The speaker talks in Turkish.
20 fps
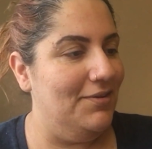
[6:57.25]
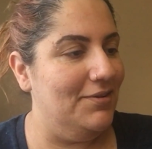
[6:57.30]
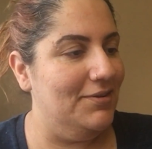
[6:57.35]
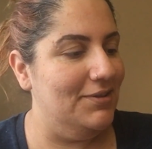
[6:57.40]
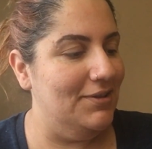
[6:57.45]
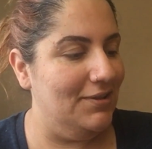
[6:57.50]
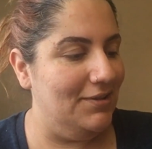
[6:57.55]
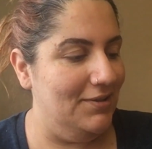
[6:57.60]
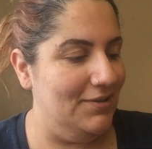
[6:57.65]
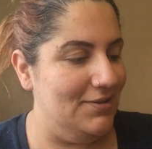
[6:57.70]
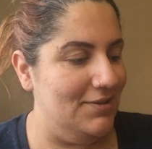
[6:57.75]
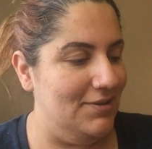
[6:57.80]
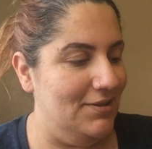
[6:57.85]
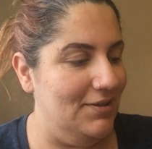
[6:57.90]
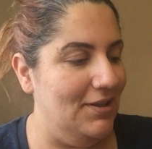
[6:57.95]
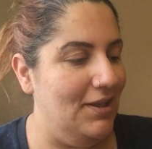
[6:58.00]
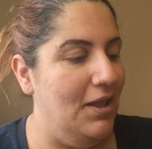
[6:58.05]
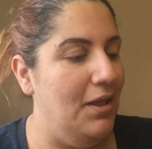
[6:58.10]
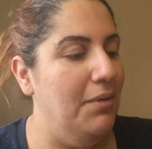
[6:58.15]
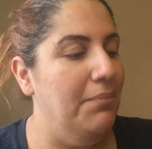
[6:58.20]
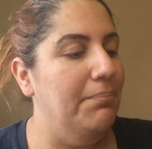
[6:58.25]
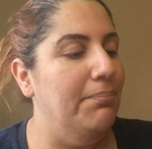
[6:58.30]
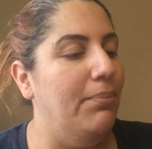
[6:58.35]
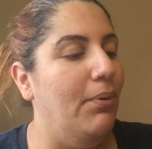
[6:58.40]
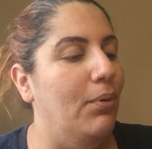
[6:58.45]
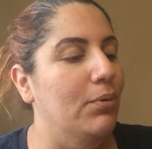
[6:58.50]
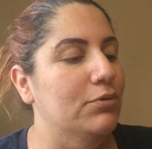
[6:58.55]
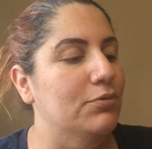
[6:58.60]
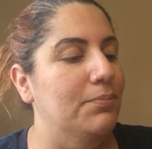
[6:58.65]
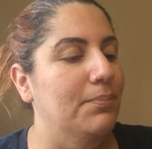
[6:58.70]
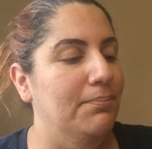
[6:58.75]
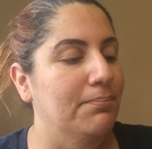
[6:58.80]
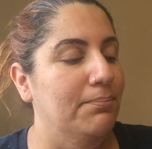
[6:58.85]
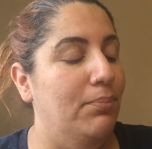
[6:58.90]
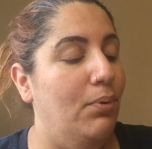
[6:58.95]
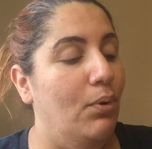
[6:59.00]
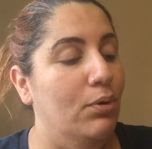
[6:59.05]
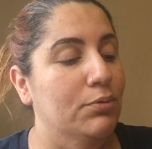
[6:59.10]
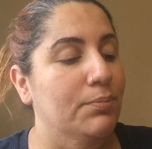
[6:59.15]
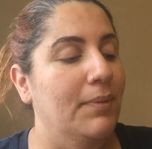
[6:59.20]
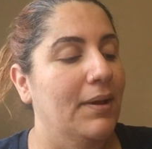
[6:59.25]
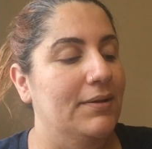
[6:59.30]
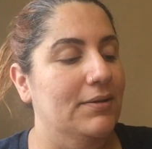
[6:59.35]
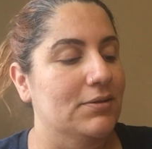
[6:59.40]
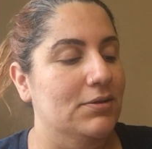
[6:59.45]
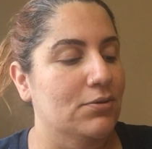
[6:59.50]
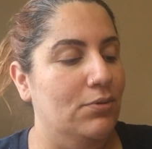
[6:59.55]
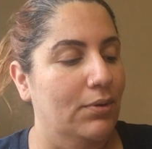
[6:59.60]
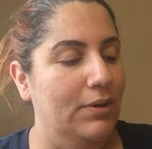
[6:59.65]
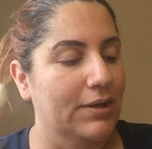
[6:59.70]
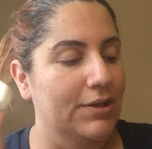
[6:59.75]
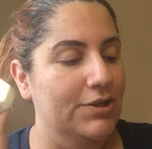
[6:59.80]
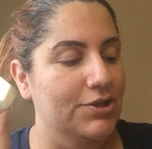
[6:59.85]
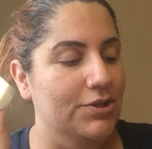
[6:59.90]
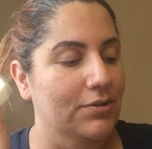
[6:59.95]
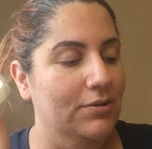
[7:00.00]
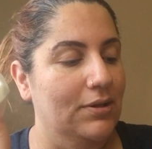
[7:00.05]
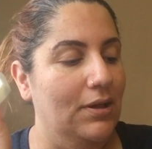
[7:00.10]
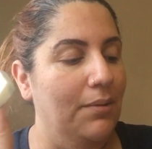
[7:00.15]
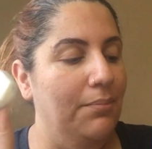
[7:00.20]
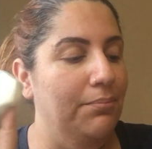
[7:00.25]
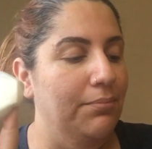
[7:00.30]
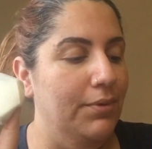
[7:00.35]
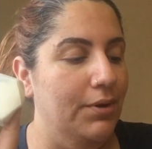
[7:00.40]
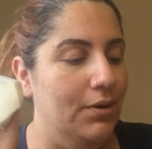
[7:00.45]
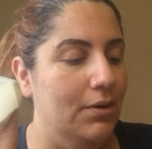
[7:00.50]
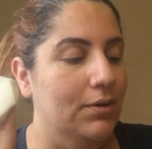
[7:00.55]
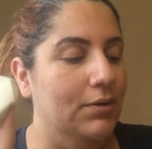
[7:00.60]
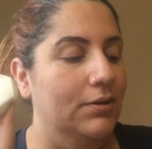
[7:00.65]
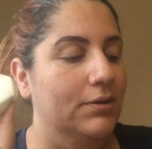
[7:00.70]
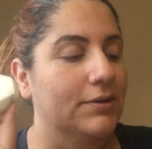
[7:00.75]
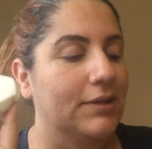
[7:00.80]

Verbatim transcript: Real Techniques'in Bold, Bold Metals Collection'dan Miracle